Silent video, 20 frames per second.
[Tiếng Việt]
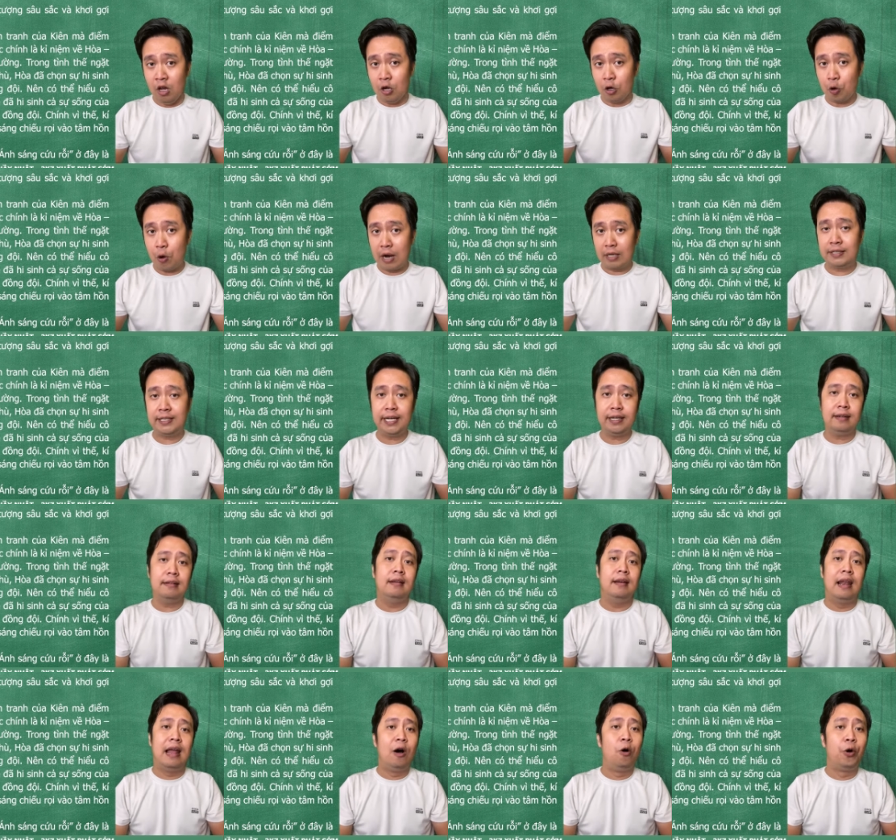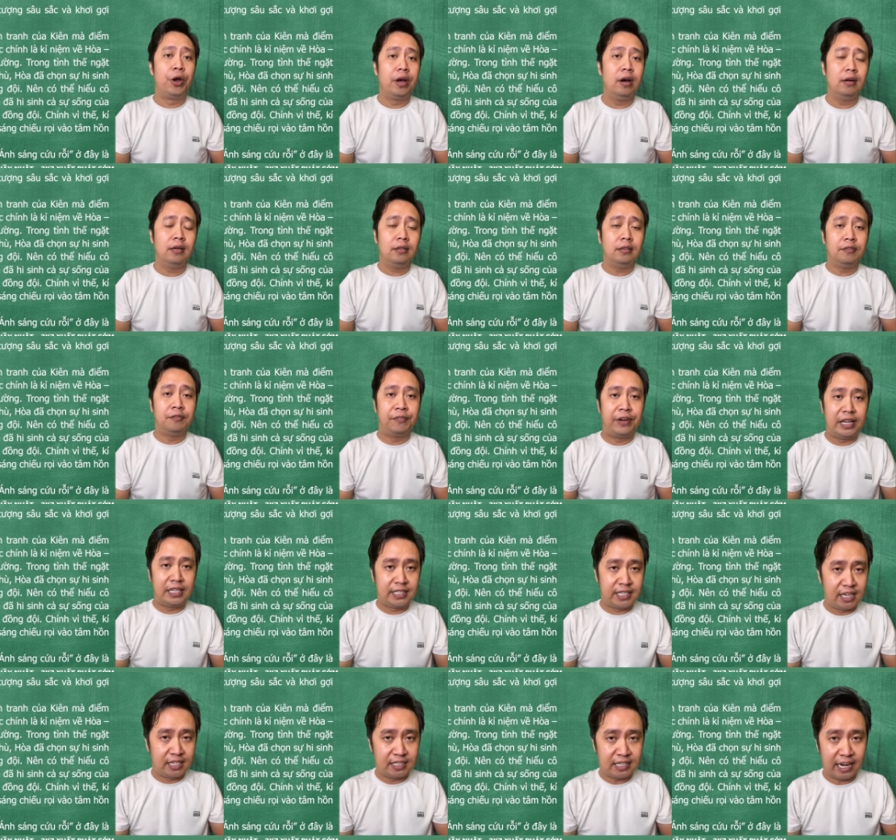Đoạn trích là hồi ức về
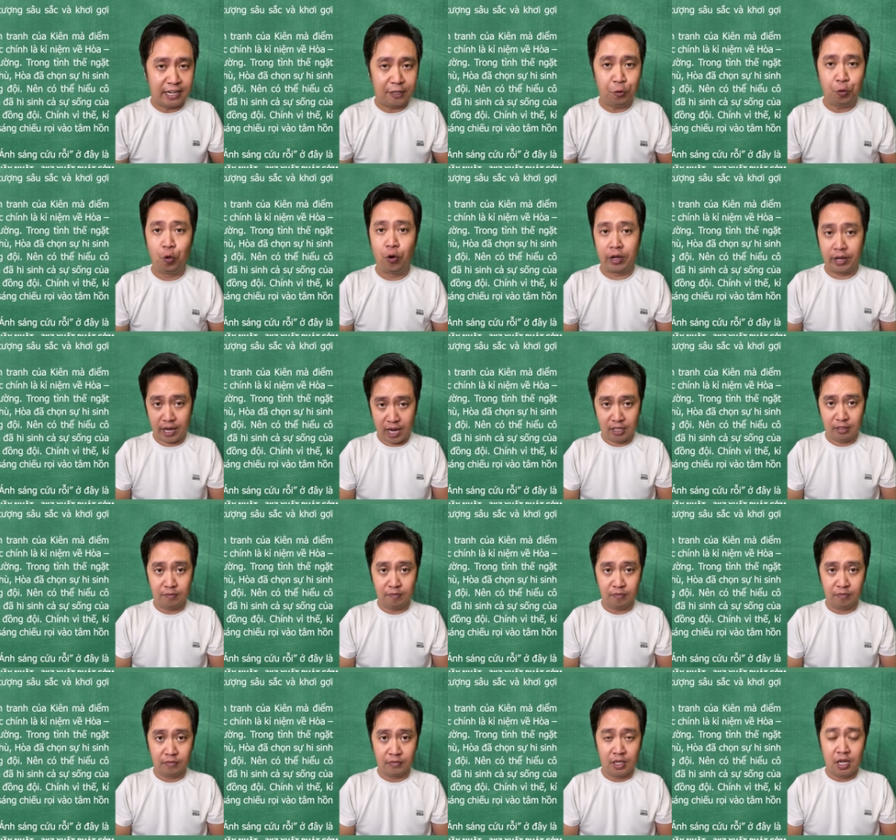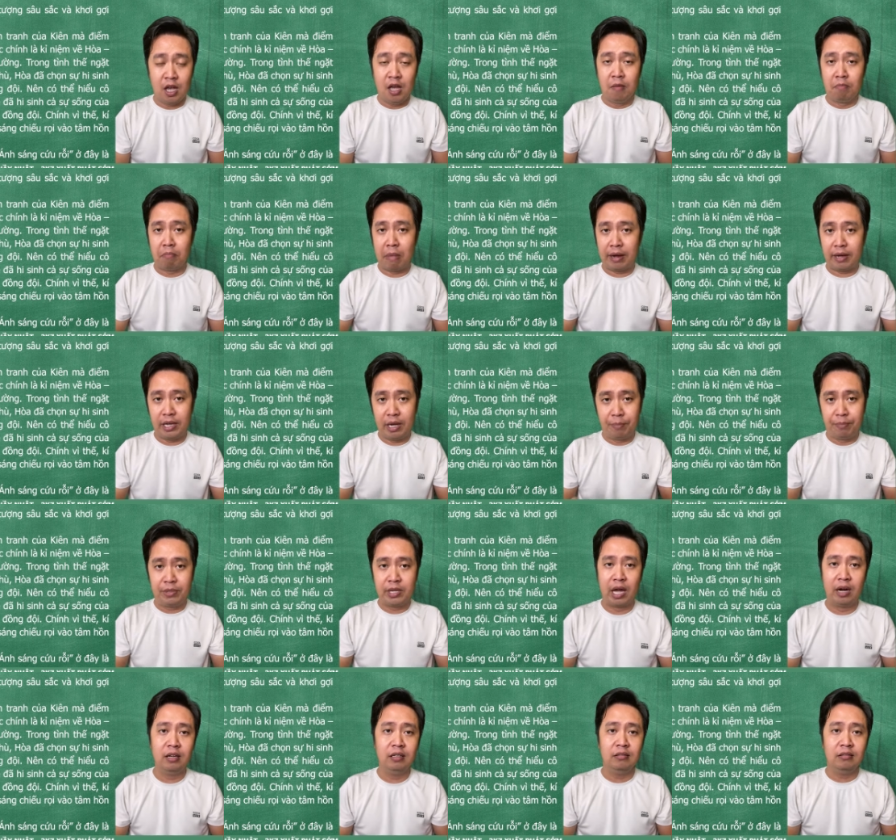chiến tranh của Kiên, mà điểm
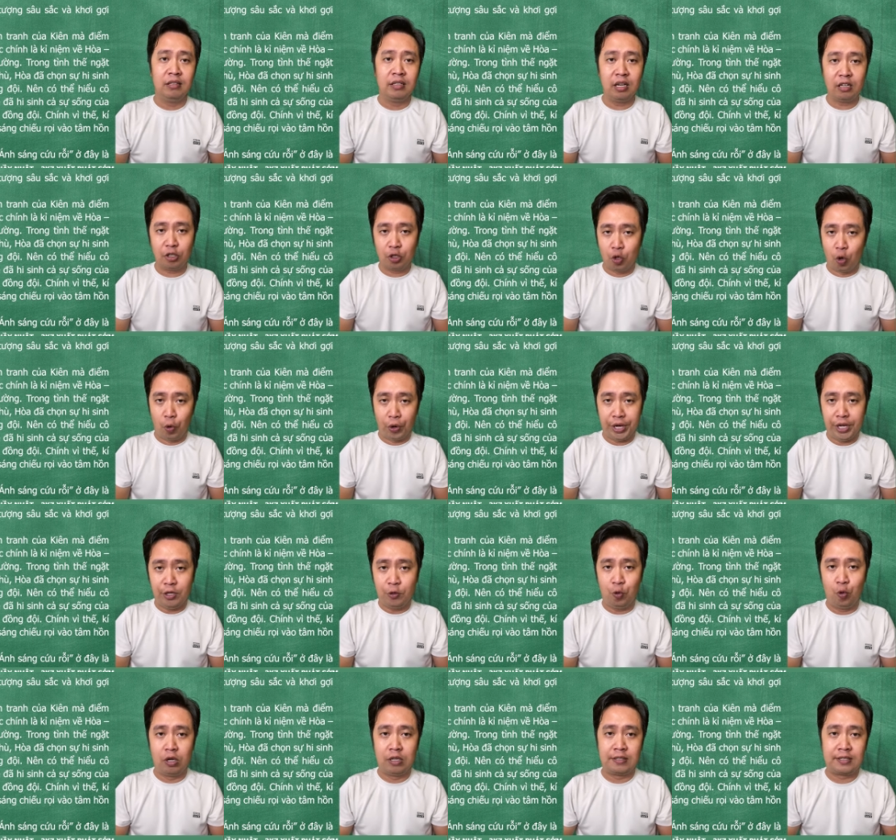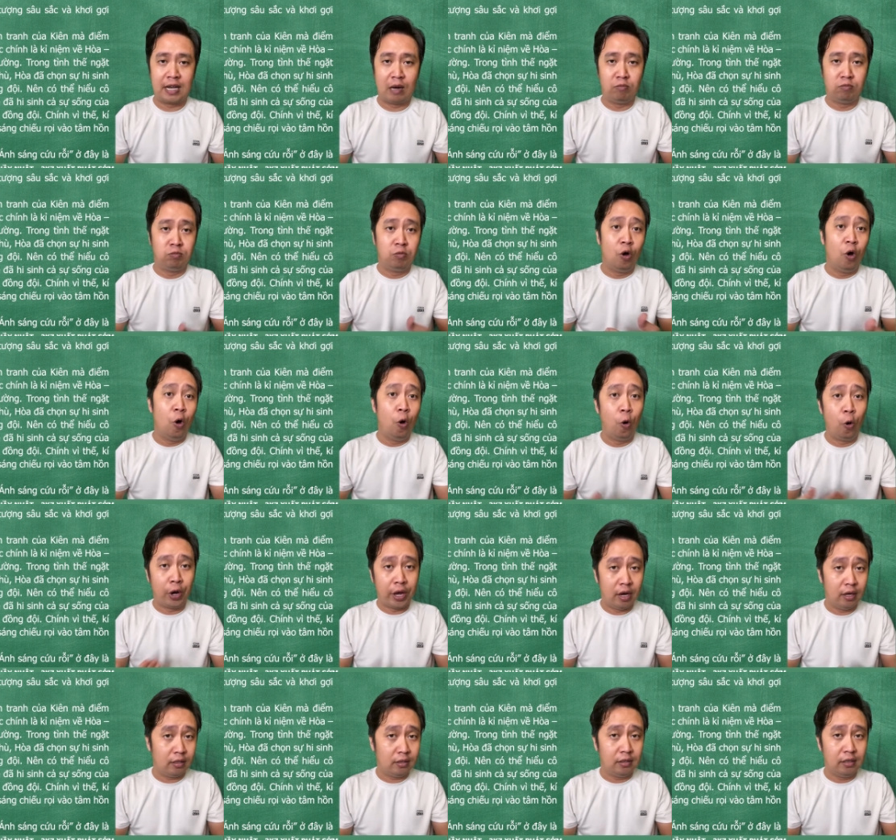nhấn nhức nhối của dòng hồi
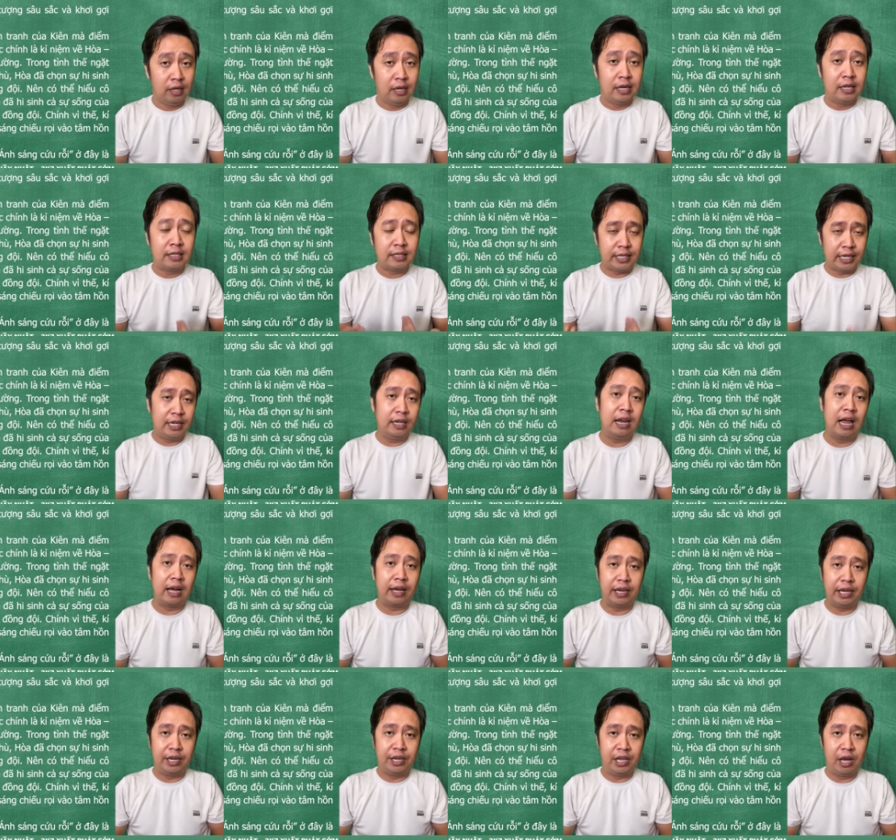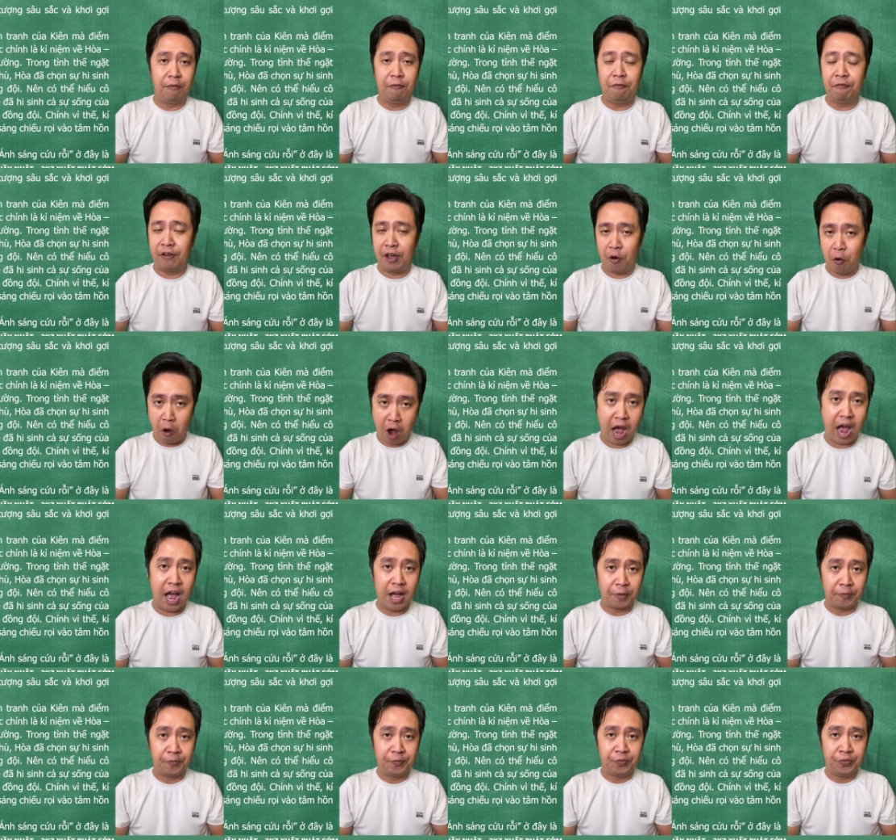ức chính là kỷ niệm về Hòa.
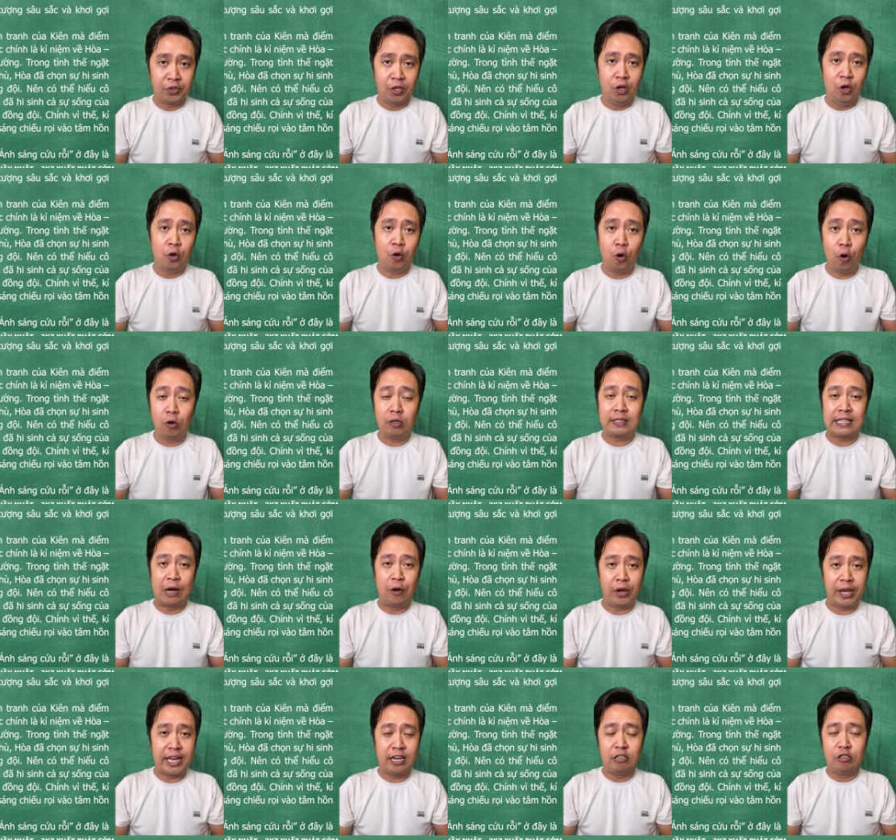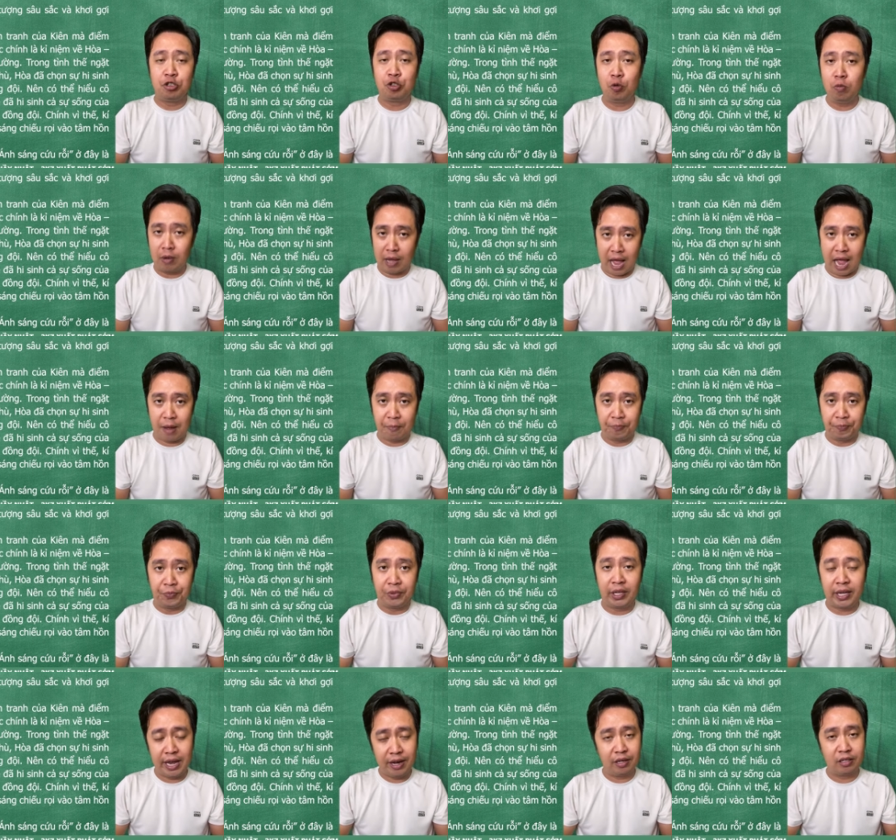Cô Giao Liên dũng cảm,
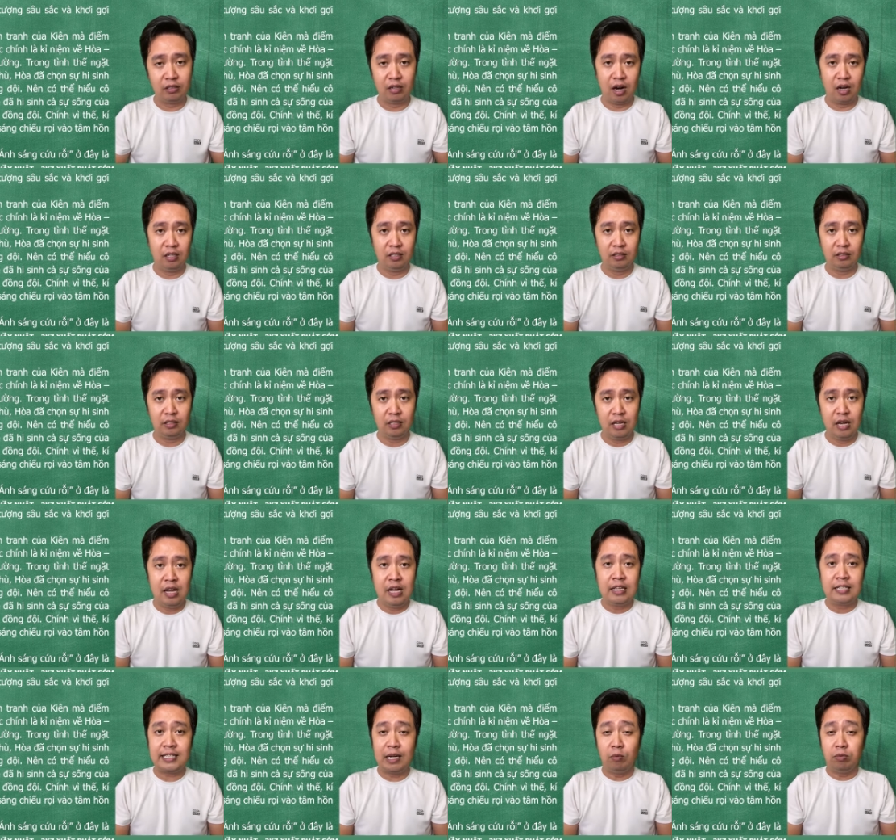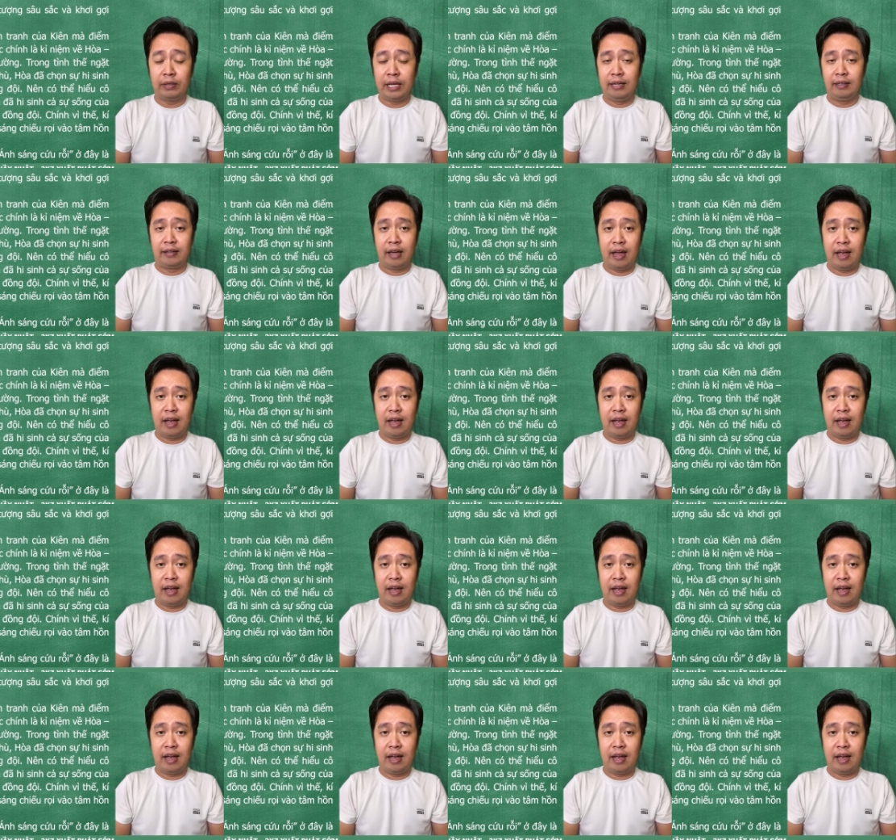kiên cường. Trong tình thế